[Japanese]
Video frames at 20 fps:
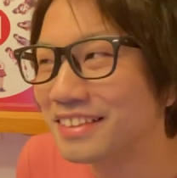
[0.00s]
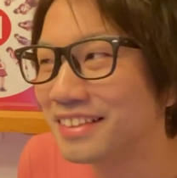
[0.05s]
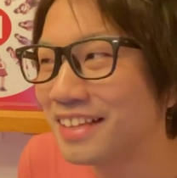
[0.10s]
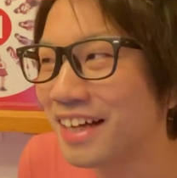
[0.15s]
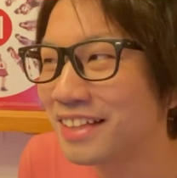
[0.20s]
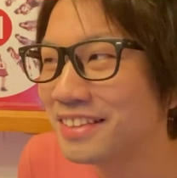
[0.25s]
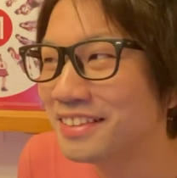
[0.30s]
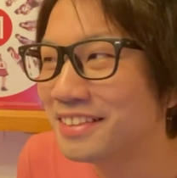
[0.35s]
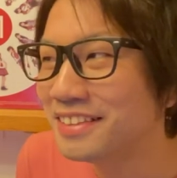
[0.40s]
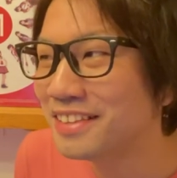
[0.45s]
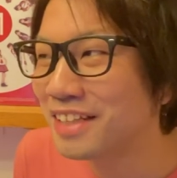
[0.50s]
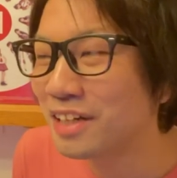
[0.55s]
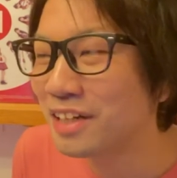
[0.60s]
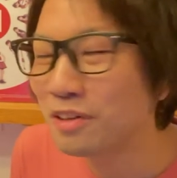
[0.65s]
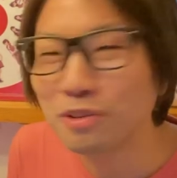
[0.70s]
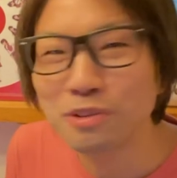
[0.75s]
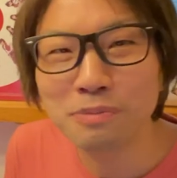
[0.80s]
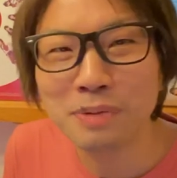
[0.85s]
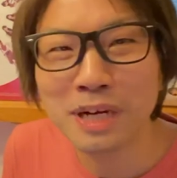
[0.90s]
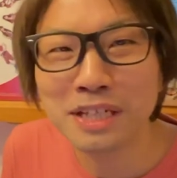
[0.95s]
旦那
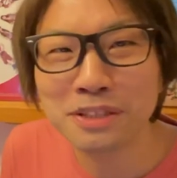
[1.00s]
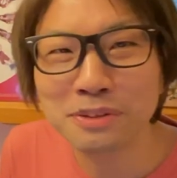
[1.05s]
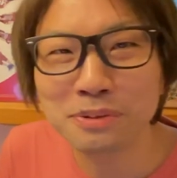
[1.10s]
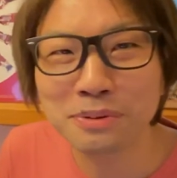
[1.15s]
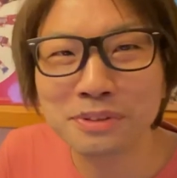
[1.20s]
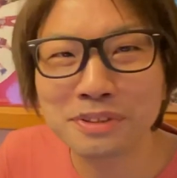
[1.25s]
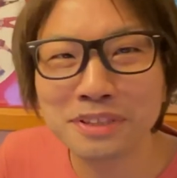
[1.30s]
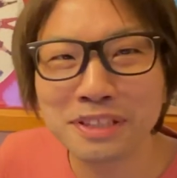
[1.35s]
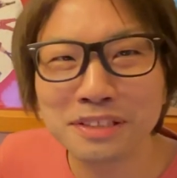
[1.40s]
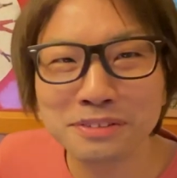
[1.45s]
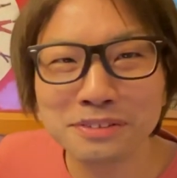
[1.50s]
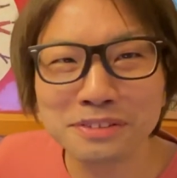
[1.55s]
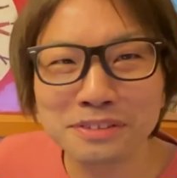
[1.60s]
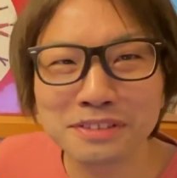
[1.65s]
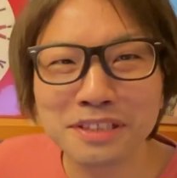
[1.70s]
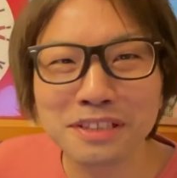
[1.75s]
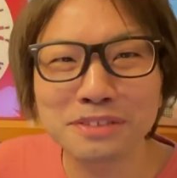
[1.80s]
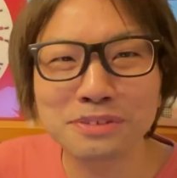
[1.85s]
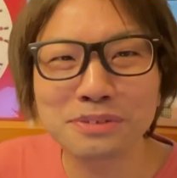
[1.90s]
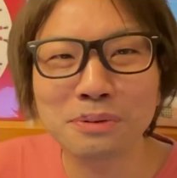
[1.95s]
を奪い取ってるっ
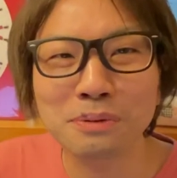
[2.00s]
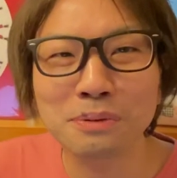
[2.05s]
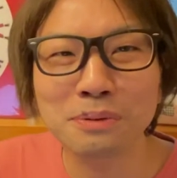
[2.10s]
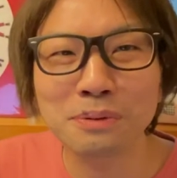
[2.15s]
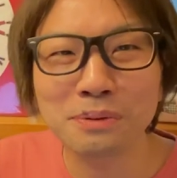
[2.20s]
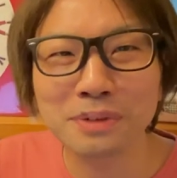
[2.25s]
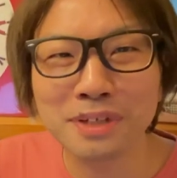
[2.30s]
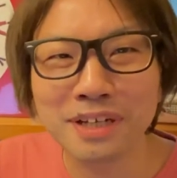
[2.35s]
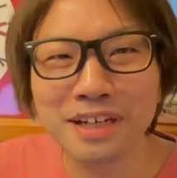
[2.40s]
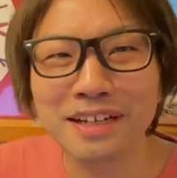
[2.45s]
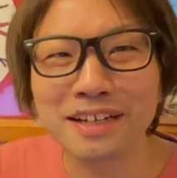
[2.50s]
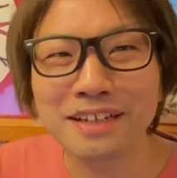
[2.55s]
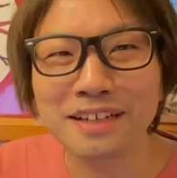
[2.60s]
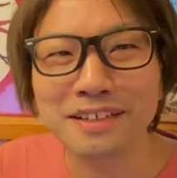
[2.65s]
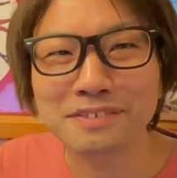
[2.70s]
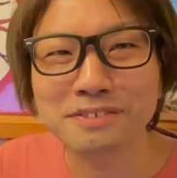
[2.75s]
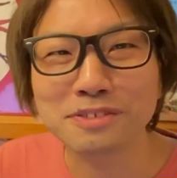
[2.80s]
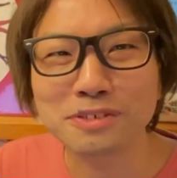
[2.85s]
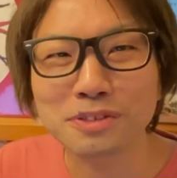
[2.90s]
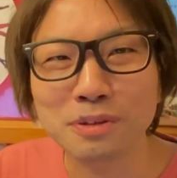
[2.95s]
ていうところが、
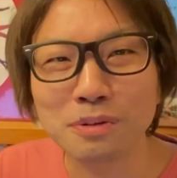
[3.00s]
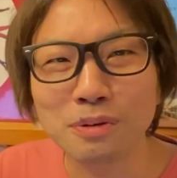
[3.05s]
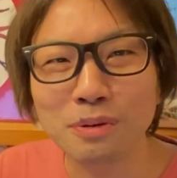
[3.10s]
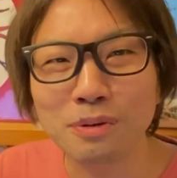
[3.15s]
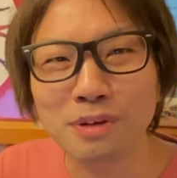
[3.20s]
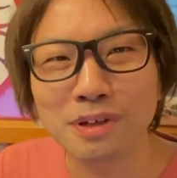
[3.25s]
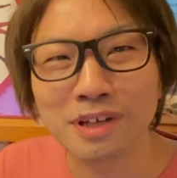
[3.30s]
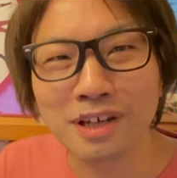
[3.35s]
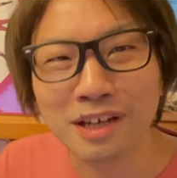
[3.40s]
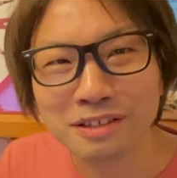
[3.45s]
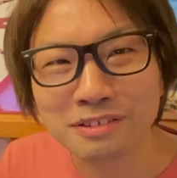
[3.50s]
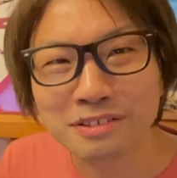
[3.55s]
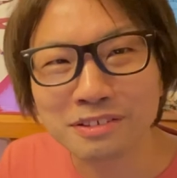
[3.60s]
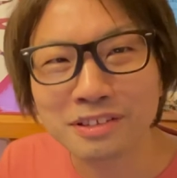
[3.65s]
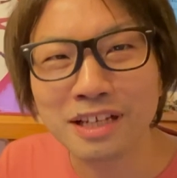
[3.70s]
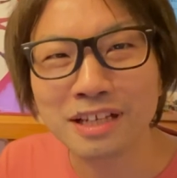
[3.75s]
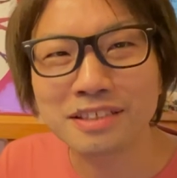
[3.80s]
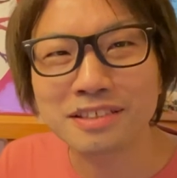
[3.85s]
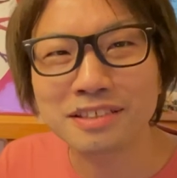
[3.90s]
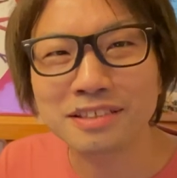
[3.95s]
おい、やる
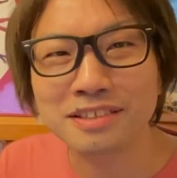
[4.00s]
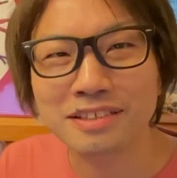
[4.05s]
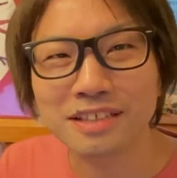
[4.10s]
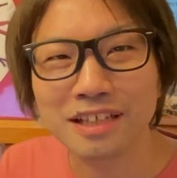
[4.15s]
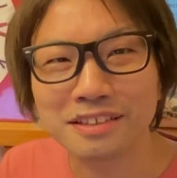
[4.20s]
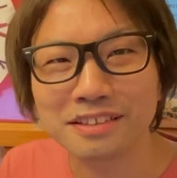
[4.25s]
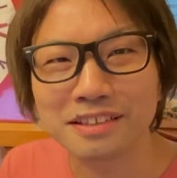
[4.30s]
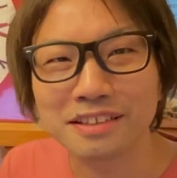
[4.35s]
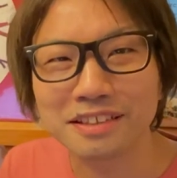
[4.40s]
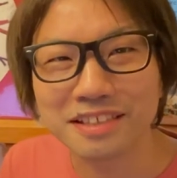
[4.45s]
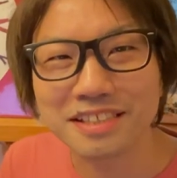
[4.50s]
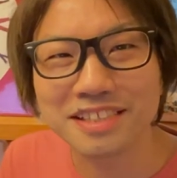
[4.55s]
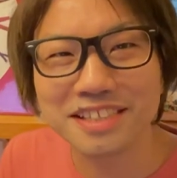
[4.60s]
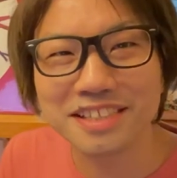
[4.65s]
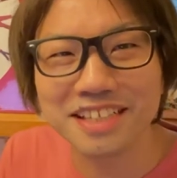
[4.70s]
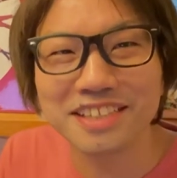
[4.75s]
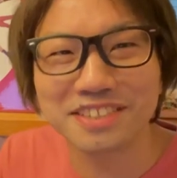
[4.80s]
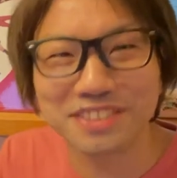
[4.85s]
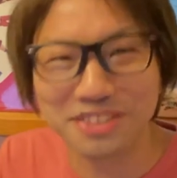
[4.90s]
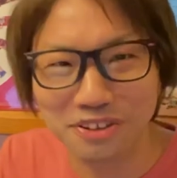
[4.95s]
な、ちっさって感じ
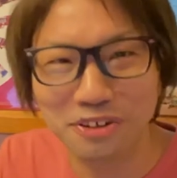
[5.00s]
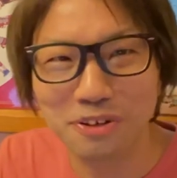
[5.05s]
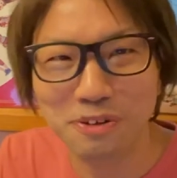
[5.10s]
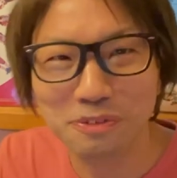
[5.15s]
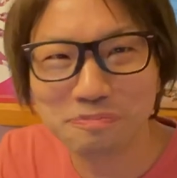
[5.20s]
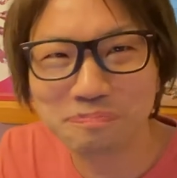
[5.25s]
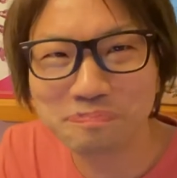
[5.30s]
なんですよ。